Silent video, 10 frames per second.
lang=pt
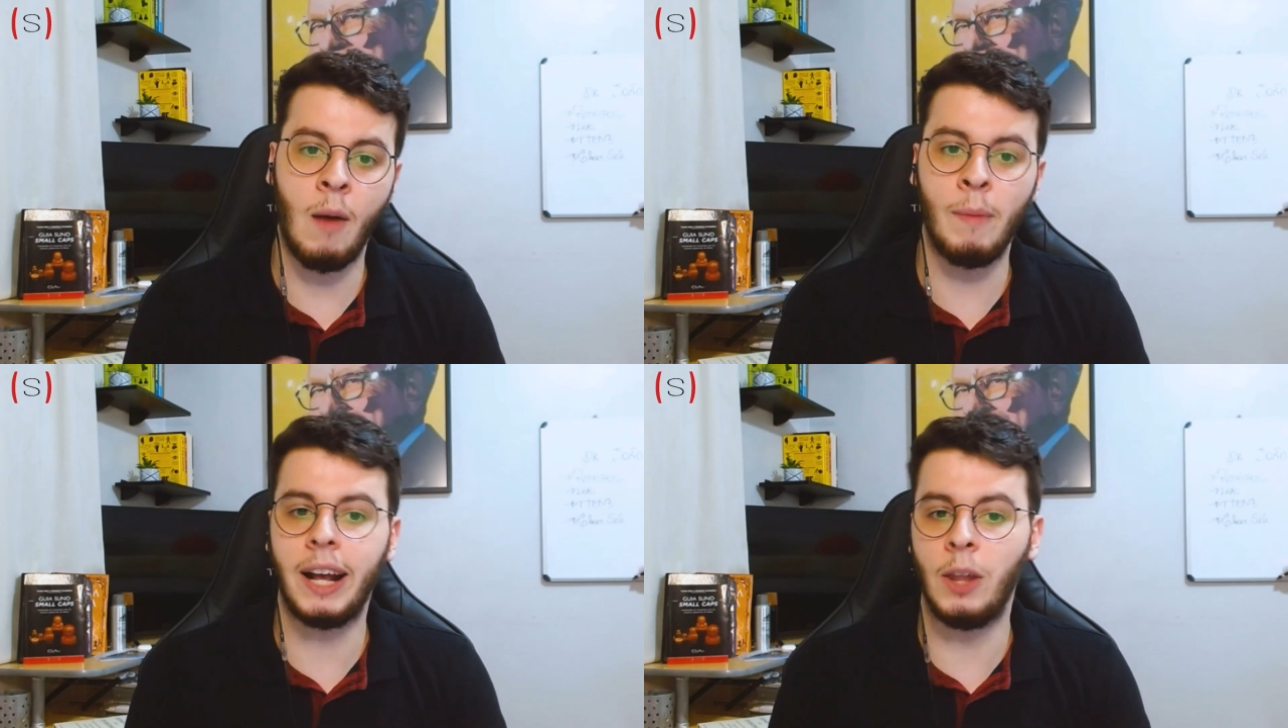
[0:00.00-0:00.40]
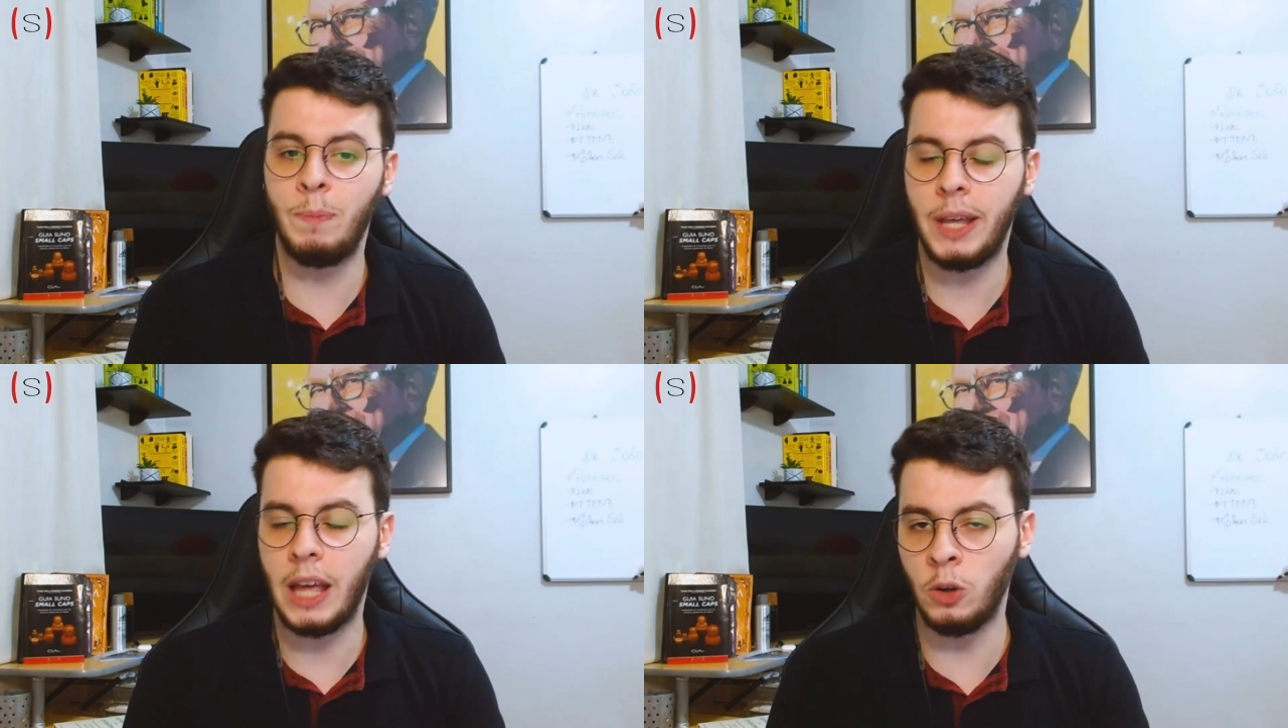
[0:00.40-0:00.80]
É um mercado
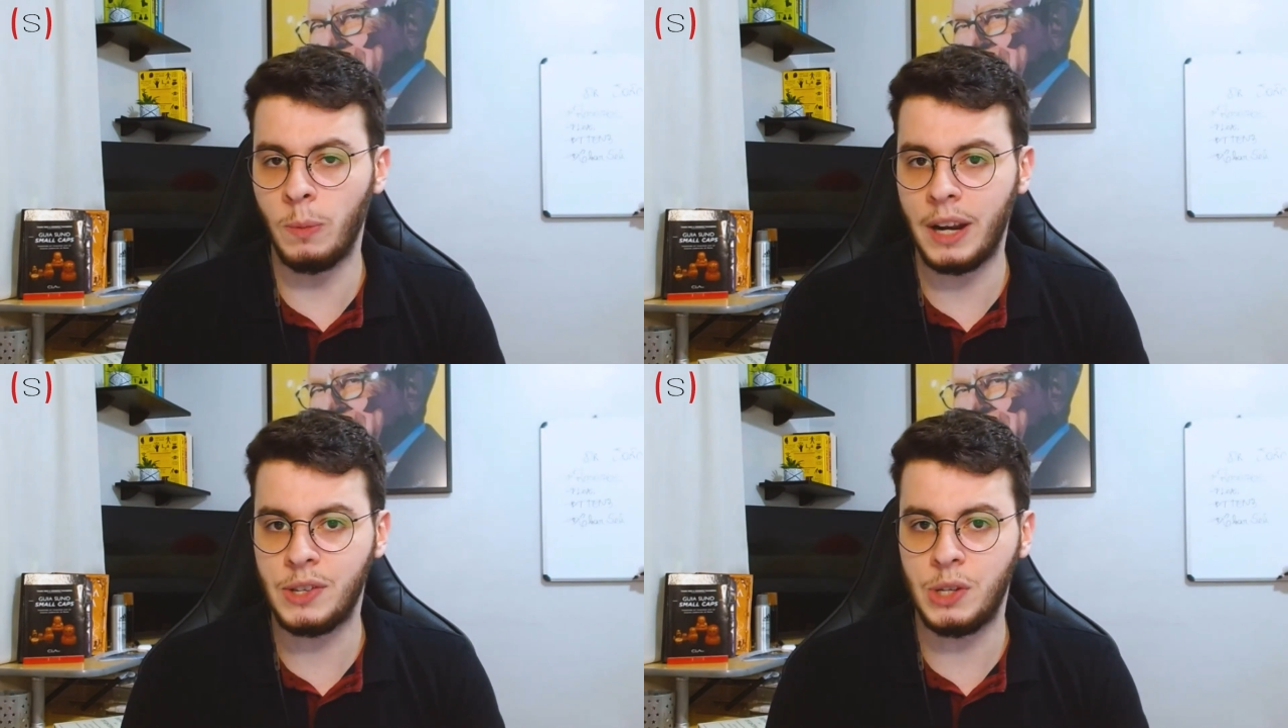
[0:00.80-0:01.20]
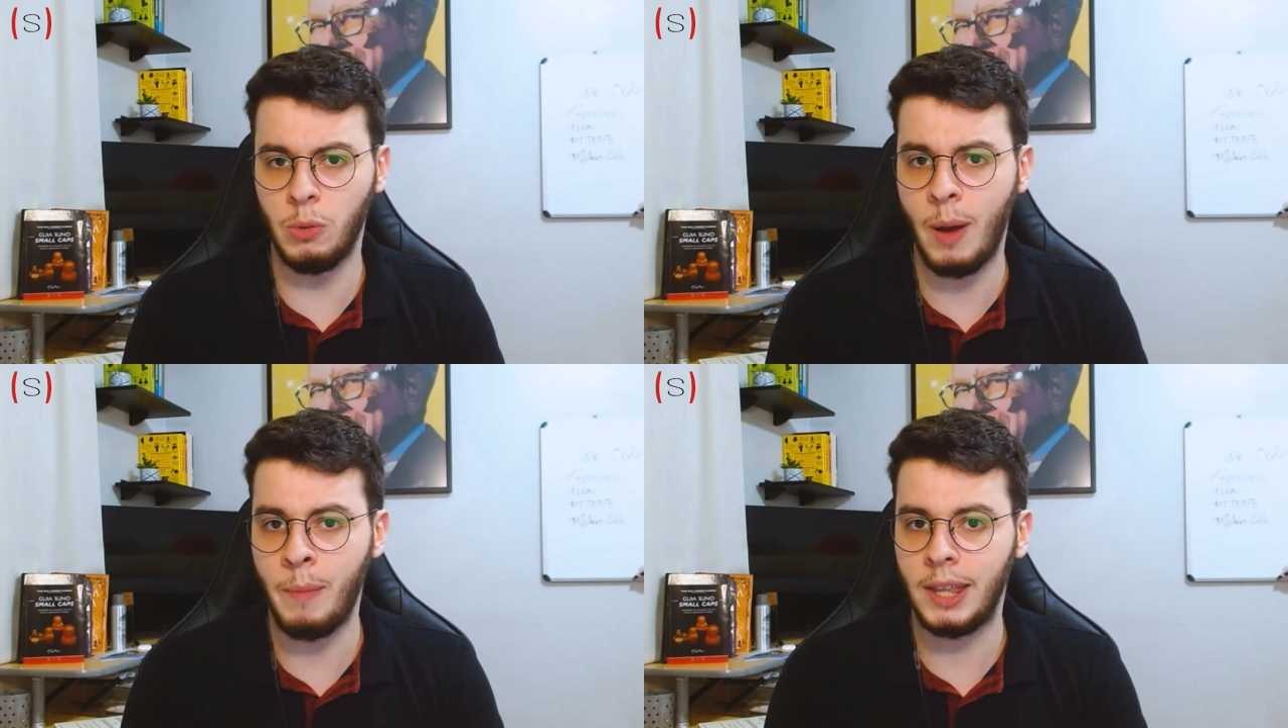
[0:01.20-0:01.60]
pequeno no
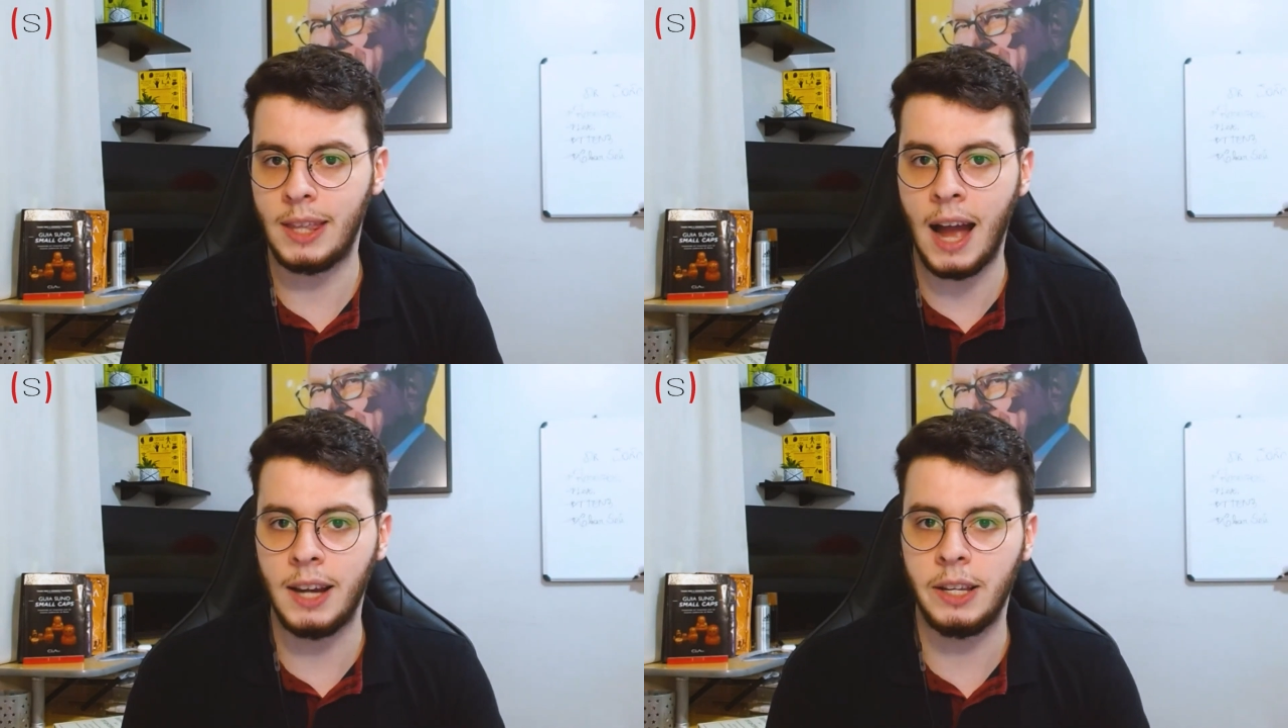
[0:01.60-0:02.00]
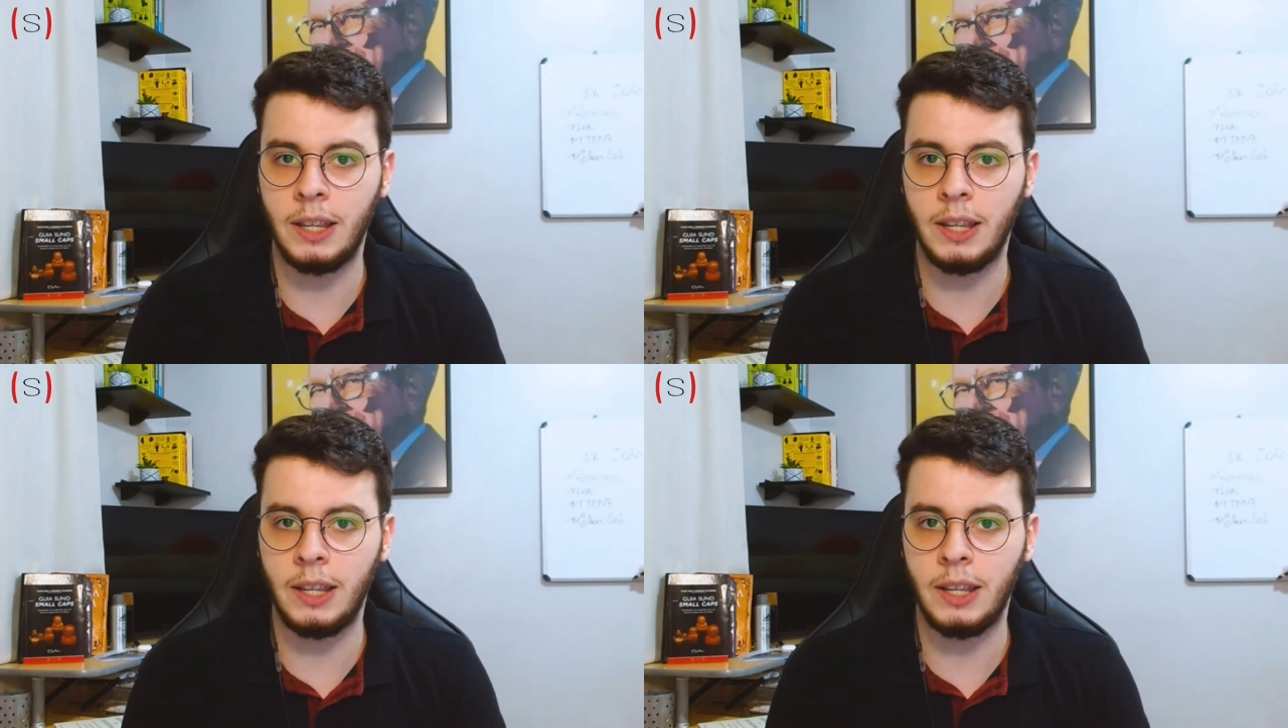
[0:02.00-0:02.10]
Brasil, é metade